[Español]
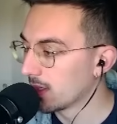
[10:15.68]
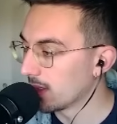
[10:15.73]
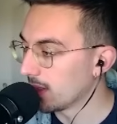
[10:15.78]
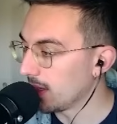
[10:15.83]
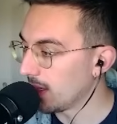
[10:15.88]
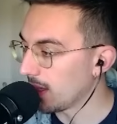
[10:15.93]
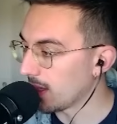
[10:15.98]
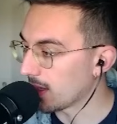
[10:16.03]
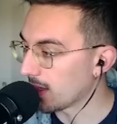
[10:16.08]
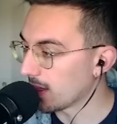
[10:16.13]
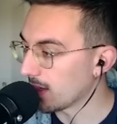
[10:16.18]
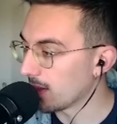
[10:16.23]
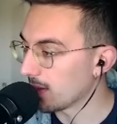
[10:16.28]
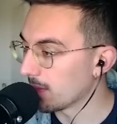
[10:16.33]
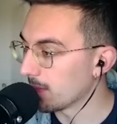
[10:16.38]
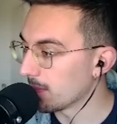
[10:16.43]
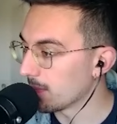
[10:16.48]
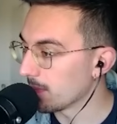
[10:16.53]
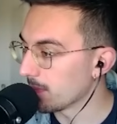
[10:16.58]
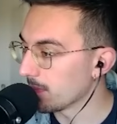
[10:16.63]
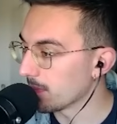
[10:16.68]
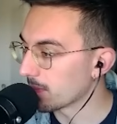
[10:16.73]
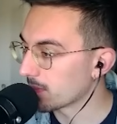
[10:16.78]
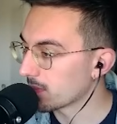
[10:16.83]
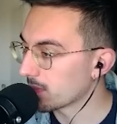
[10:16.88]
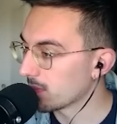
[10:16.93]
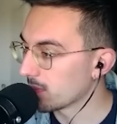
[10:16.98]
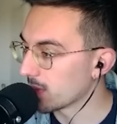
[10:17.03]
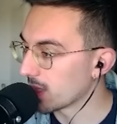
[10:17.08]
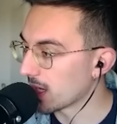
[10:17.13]
Eh,
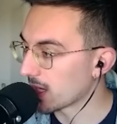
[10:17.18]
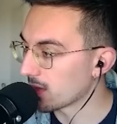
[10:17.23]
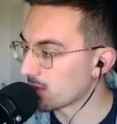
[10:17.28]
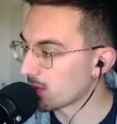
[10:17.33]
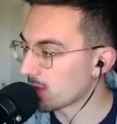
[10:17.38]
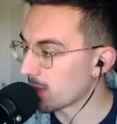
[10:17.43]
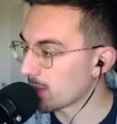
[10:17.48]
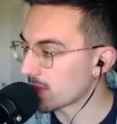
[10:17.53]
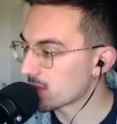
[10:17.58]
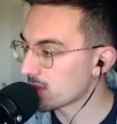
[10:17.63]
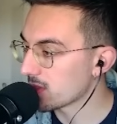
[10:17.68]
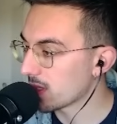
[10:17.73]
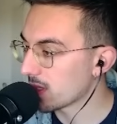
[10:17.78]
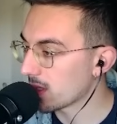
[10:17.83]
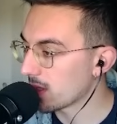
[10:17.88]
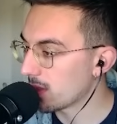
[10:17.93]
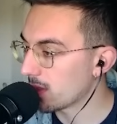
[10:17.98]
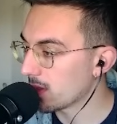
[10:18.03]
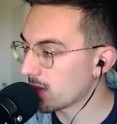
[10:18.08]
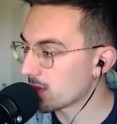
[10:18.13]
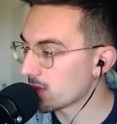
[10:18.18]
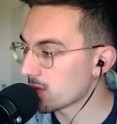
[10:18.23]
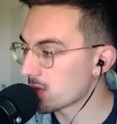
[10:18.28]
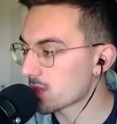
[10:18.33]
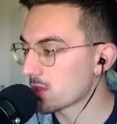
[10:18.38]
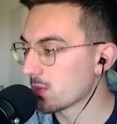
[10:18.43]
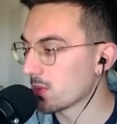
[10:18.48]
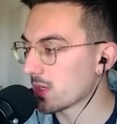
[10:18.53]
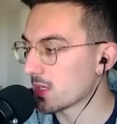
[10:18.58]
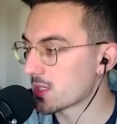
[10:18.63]
mira, aquí una persona dice, yo
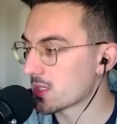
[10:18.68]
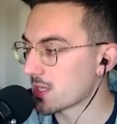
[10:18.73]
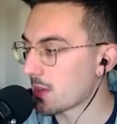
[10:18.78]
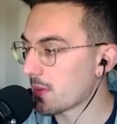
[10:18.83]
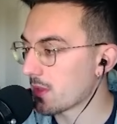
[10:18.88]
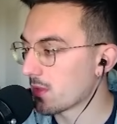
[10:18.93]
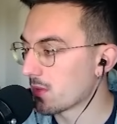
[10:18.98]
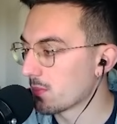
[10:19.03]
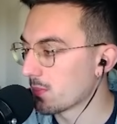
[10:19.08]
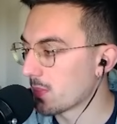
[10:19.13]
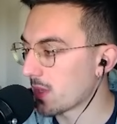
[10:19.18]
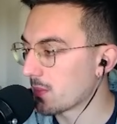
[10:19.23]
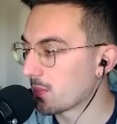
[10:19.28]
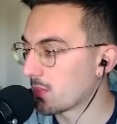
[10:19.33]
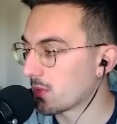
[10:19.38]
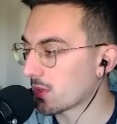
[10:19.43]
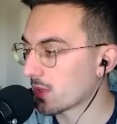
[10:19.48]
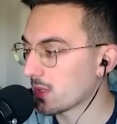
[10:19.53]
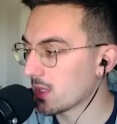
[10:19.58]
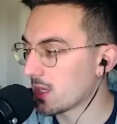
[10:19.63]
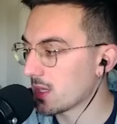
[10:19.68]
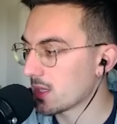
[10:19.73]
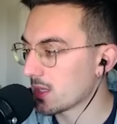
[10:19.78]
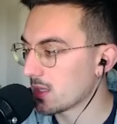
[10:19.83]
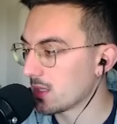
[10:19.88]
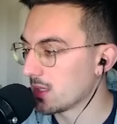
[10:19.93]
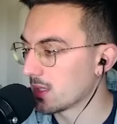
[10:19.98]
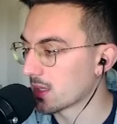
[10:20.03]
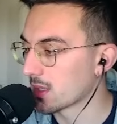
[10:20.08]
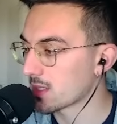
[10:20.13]
estuve el sábado en Porta...
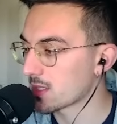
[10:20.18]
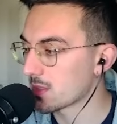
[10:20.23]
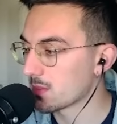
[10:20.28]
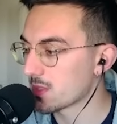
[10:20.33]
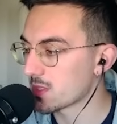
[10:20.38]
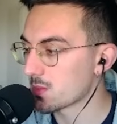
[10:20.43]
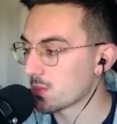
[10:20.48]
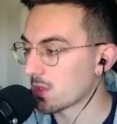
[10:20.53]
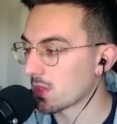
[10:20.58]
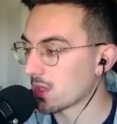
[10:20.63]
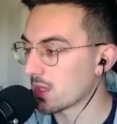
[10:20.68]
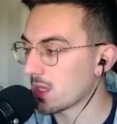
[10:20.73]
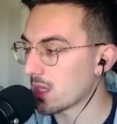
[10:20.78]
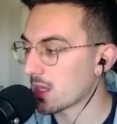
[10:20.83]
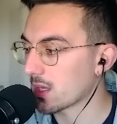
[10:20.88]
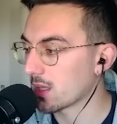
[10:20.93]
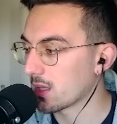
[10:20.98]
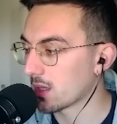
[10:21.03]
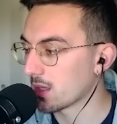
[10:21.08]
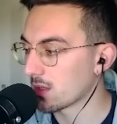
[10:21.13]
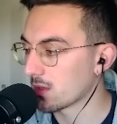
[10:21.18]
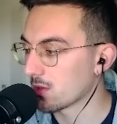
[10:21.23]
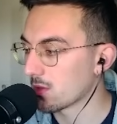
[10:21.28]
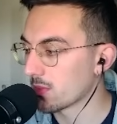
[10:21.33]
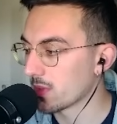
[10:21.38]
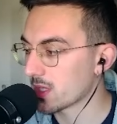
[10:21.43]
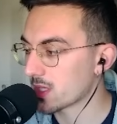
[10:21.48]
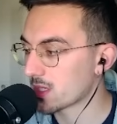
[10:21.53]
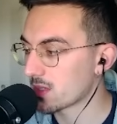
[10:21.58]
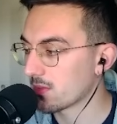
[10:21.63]
y en ese mismo día que yo
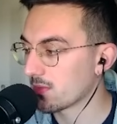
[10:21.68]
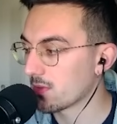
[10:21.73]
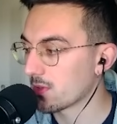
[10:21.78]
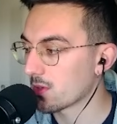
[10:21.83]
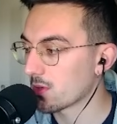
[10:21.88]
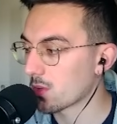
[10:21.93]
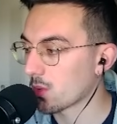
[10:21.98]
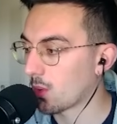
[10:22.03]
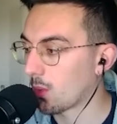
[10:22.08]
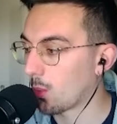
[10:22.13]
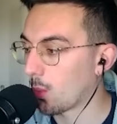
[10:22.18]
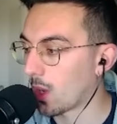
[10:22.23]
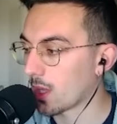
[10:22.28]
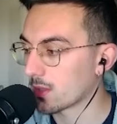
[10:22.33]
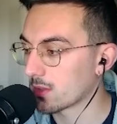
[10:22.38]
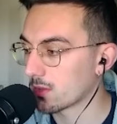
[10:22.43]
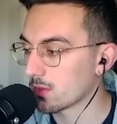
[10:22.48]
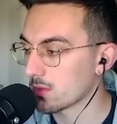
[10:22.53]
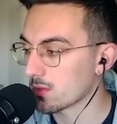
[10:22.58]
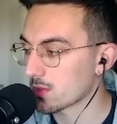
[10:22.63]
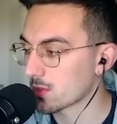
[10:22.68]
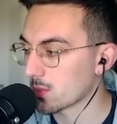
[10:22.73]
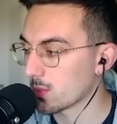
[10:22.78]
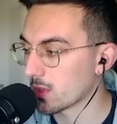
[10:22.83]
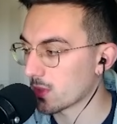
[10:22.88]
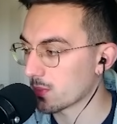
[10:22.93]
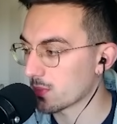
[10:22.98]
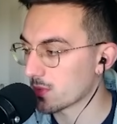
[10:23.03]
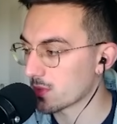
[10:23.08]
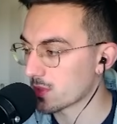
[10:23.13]
viese fueron cuatro los
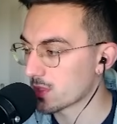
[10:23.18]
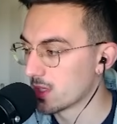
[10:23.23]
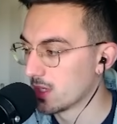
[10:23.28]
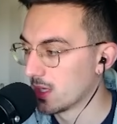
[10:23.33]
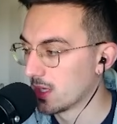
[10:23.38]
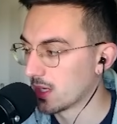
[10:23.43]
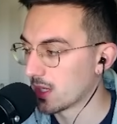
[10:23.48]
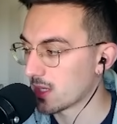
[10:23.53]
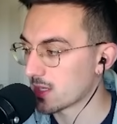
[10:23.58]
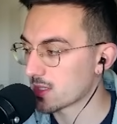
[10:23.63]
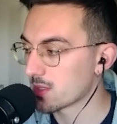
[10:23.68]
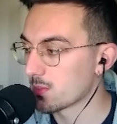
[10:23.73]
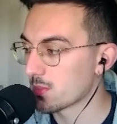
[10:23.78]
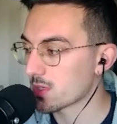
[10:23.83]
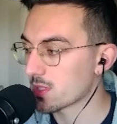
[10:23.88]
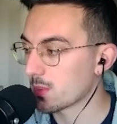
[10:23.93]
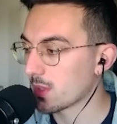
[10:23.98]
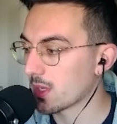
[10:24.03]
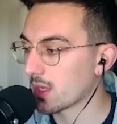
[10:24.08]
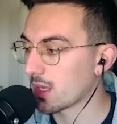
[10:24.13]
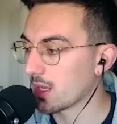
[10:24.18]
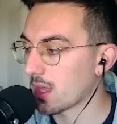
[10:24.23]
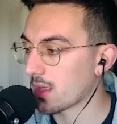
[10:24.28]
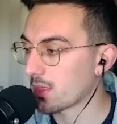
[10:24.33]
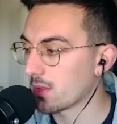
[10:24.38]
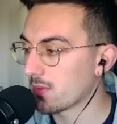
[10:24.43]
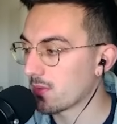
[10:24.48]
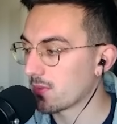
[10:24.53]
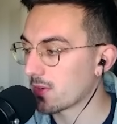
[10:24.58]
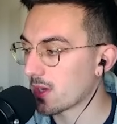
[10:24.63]
cuerpos. Es imposible que la
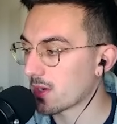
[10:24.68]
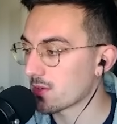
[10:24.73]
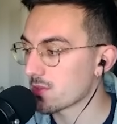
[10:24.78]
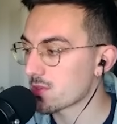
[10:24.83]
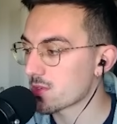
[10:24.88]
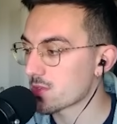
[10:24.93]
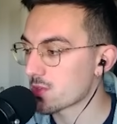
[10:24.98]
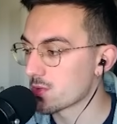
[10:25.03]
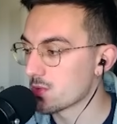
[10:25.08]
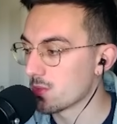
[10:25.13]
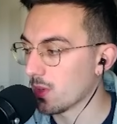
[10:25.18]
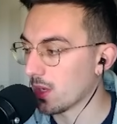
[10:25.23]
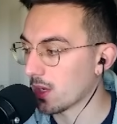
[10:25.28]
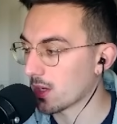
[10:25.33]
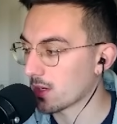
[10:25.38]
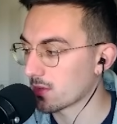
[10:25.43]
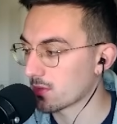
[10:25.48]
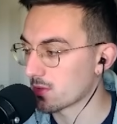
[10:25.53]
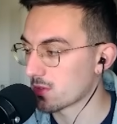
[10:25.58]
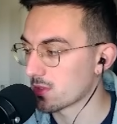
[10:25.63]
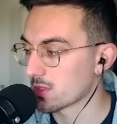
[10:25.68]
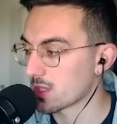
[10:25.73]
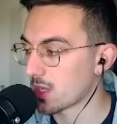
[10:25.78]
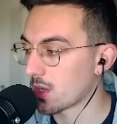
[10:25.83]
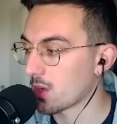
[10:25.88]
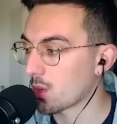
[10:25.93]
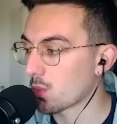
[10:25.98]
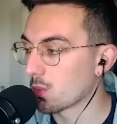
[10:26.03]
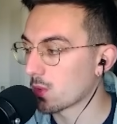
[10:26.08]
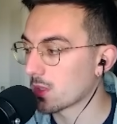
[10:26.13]
cifra no suba, nos lo están
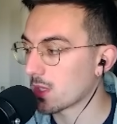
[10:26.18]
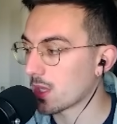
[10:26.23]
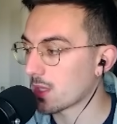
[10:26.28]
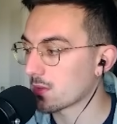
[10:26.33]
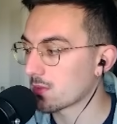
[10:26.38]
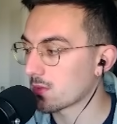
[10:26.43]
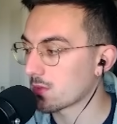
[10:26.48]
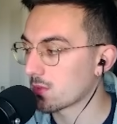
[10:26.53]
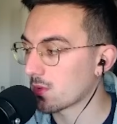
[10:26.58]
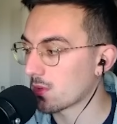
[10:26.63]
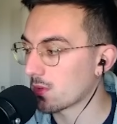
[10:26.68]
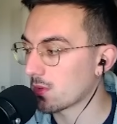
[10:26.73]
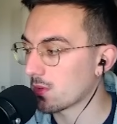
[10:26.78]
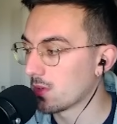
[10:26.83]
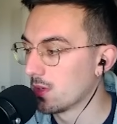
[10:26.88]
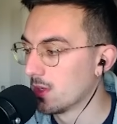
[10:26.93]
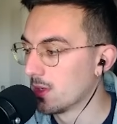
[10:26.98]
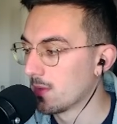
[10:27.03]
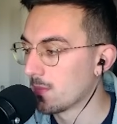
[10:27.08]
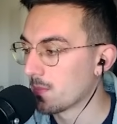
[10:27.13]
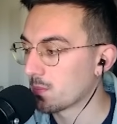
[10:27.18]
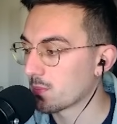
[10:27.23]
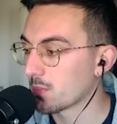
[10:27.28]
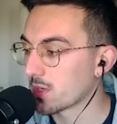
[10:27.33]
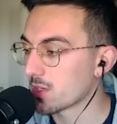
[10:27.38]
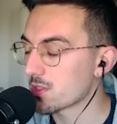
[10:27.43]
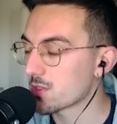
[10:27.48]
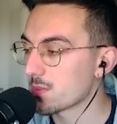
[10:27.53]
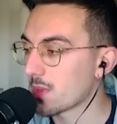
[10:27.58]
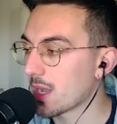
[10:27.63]
ocultando todo,
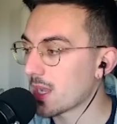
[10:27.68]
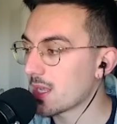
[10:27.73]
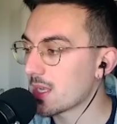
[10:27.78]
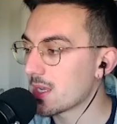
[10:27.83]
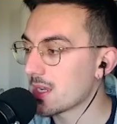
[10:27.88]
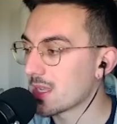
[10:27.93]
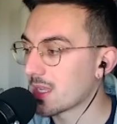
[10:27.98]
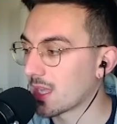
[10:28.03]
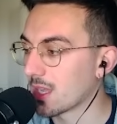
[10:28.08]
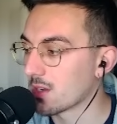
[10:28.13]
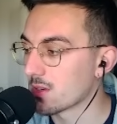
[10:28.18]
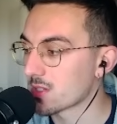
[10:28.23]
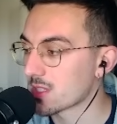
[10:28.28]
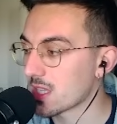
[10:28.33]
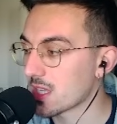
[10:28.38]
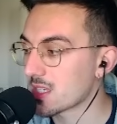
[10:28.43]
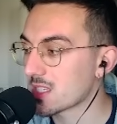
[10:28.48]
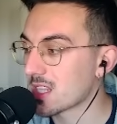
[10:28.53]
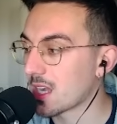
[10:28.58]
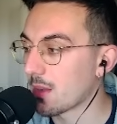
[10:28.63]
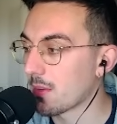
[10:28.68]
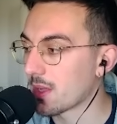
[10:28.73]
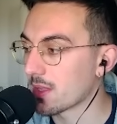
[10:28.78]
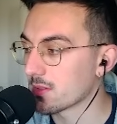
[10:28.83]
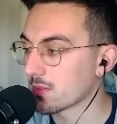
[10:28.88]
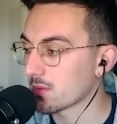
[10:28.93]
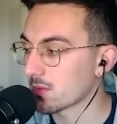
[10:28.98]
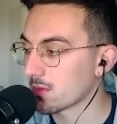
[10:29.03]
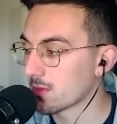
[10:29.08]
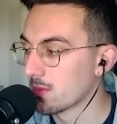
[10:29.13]
menos mal que lo estáis
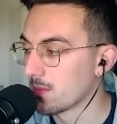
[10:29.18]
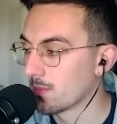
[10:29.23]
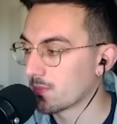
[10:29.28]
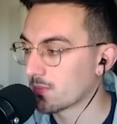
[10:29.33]
grabando.